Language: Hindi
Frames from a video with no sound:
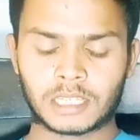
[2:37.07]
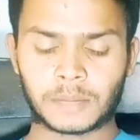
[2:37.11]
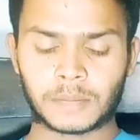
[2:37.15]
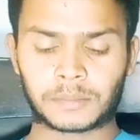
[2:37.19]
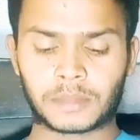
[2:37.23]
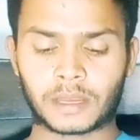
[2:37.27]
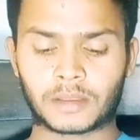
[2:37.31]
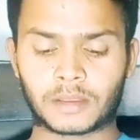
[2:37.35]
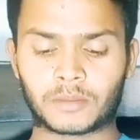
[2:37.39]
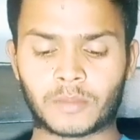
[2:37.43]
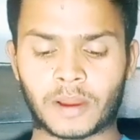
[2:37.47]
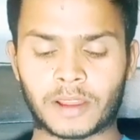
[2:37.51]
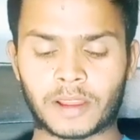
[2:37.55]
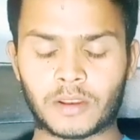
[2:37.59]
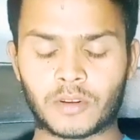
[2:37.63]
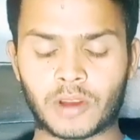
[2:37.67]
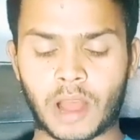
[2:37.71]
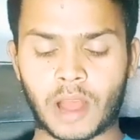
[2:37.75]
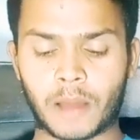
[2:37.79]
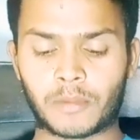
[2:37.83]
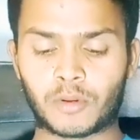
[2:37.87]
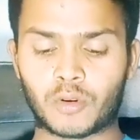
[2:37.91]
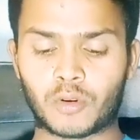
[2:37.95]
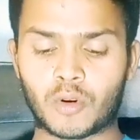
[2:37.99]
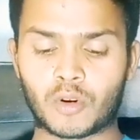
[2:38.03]
जब तक भाई लोग
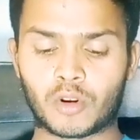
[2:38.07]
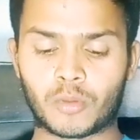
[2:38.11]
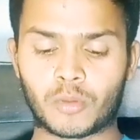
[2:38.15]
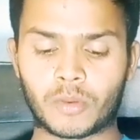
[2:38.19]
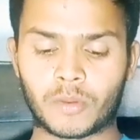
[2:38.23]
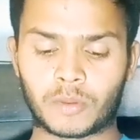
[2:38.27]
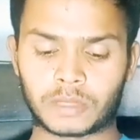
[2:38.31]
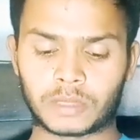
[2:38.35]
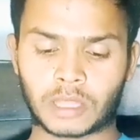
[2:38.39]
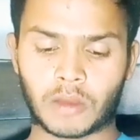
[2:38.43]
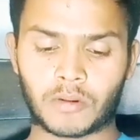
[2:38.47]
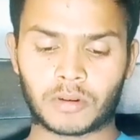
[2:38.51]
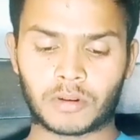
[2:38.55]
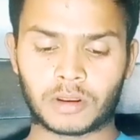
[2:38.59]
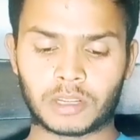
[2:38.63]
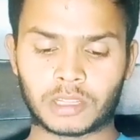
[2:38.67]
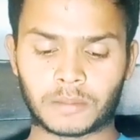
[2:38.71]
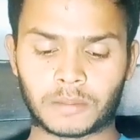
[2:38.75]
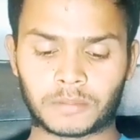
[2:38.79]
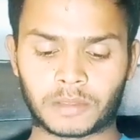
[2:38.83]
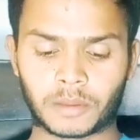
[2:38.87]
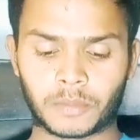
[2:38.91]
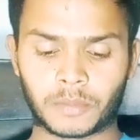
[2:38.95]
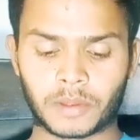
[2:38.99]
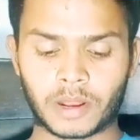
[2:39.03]
आप लोगों को मैं बताऊँगा नहीं
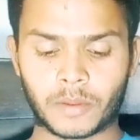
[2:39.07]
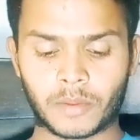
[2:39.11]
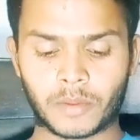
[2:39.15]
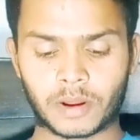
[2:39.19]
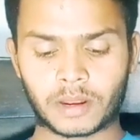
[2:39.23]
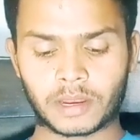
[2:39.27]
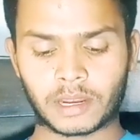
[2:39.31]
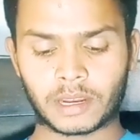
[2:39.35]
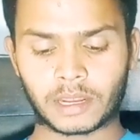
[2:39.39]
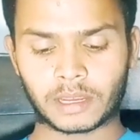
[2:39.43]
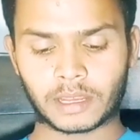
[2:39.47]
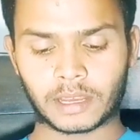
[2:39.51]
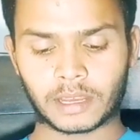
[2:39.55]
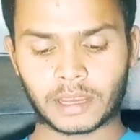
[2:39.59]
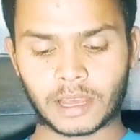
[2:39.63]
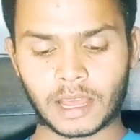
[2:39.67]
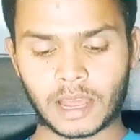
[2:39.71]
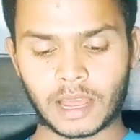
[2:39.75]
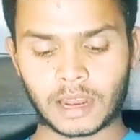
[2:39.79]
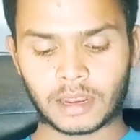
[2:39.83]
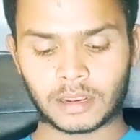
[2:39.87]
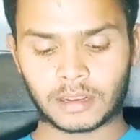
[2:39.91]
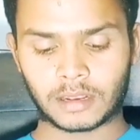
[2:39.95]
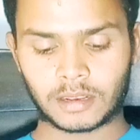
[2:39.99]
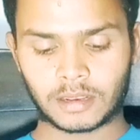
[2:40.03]
तब तक मेरा मन नहीं लगेगा
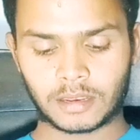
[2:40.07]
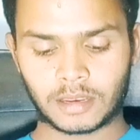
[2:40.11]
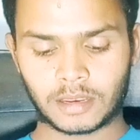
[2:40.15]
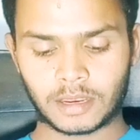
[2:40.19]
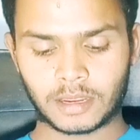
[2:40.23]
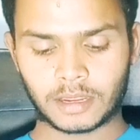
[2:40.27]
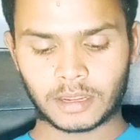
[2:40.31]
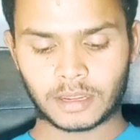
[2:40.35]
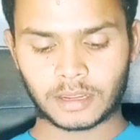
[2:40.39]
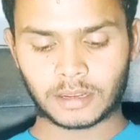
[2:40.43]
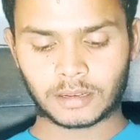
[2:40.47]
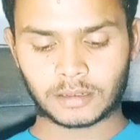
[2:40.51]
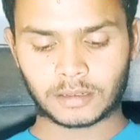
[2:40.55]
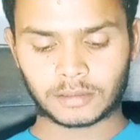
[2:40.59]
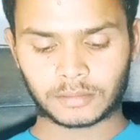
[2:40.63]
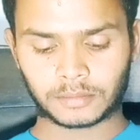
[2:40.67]
यार ठीक है